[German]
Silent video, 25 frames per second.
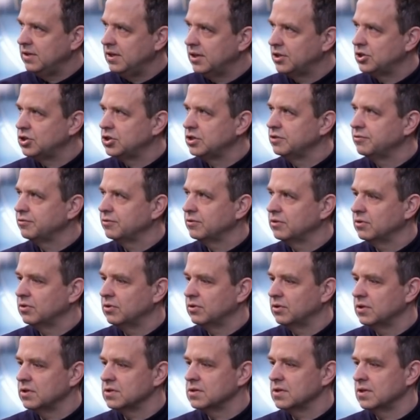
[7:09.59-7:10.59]
jetzt shiften
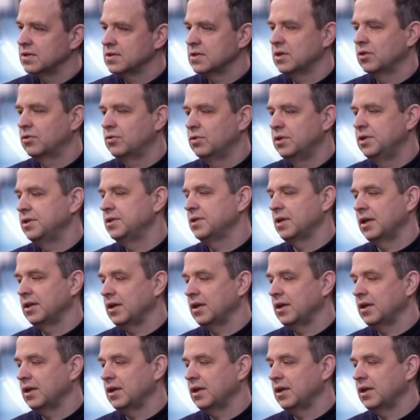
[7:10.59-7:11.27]
und das ist natürlich,